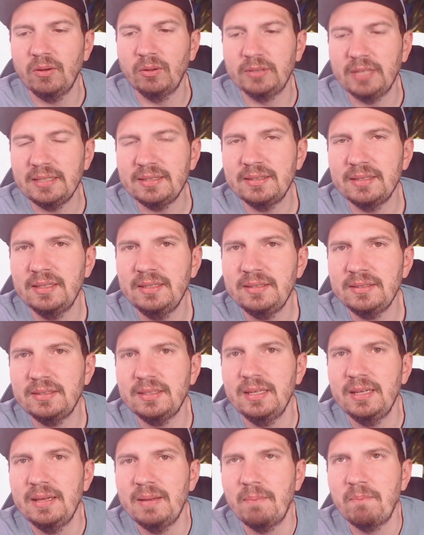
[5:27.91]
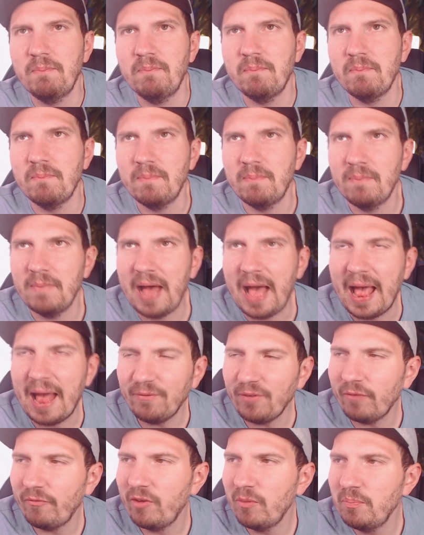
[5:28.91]
Und das ist
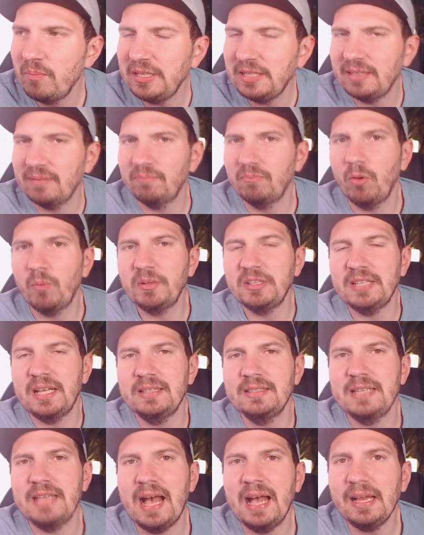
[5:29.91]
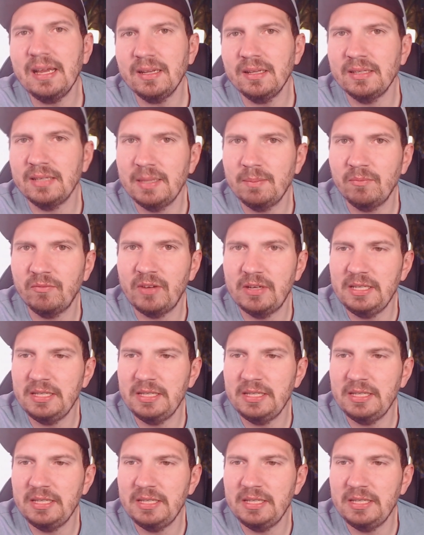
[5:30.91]
einfach für mich momentan sehr angenehm,